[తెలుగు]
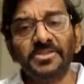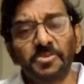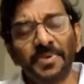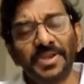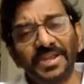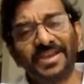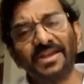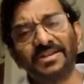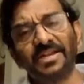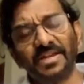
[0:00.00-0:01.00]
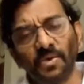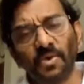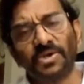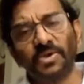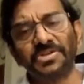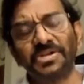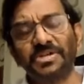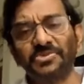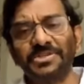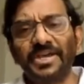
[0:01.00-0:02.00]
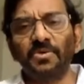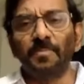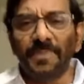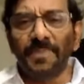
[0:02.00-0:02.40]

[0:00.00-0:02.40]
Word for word: ఎస్పీని కలెక్టర్ని కూర్చున్నట్టు తిట్టారు